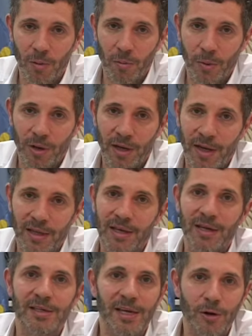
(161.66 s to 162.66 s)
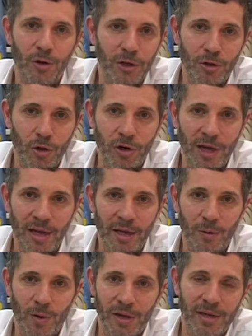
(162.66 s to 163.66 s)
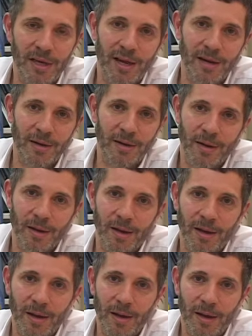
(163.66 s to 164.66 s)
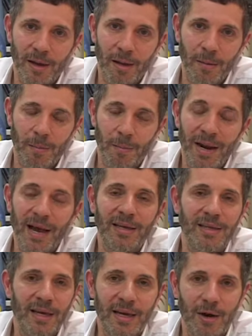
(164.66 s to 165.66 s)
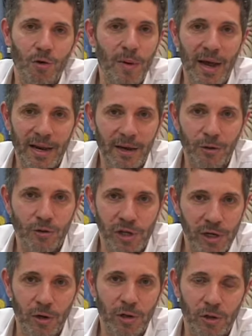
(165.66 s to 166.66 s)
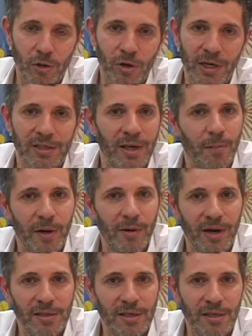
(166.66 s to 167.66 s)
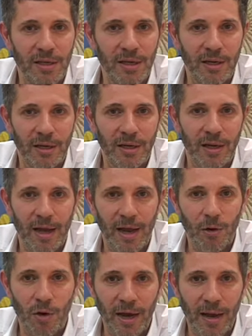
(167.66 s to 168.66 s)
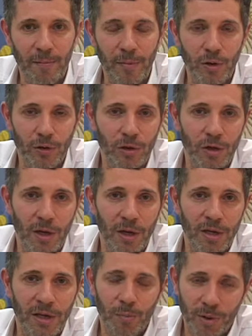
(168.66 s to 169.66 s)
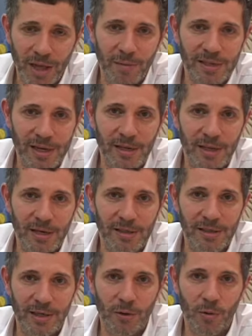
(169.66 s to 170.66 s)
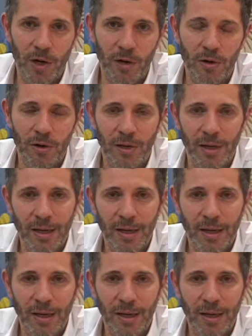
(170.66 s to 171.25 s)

porque tiene siglos de historia y cualquier eh, práctica humana con siglos de historia siempre va a resistir a los cambios y porque además hay intereses en juego.